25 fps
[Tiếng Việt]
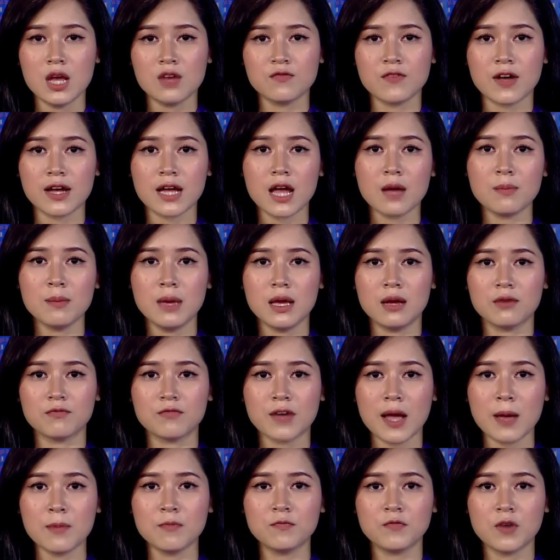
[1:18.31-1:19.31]
và các biện
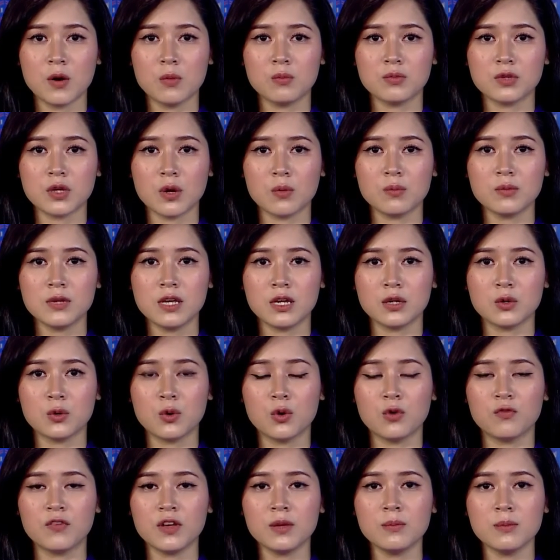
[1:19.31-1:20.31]
pháp phòng chống dịch
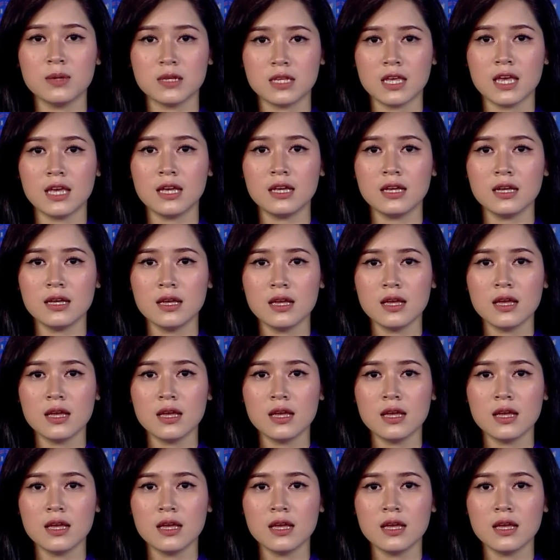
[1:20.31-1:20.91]
COVID-19.